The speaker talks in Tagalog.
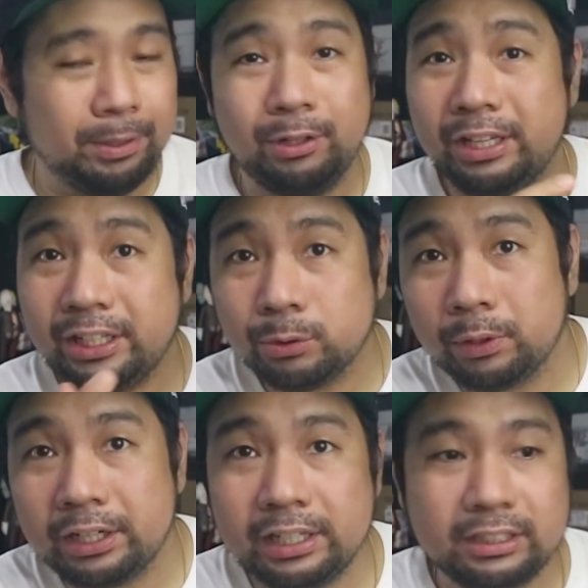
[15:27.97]
Pero it is
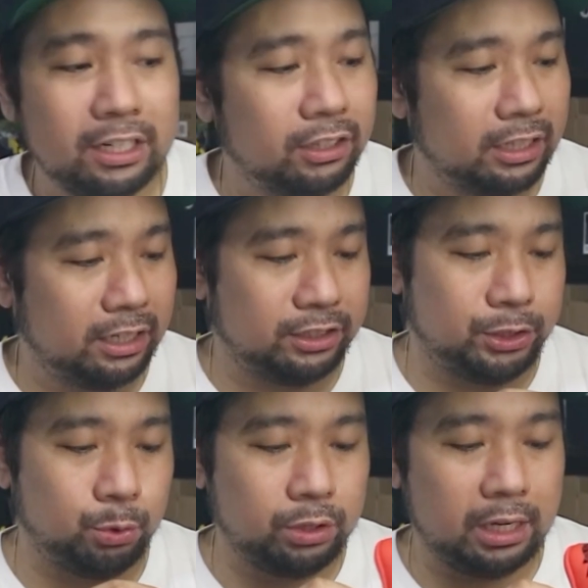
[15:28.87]
what it is, ganun talaga sa
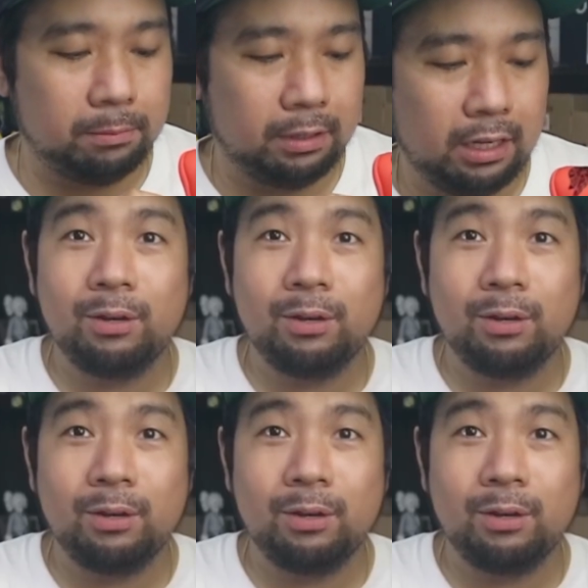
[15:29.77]
shoe game.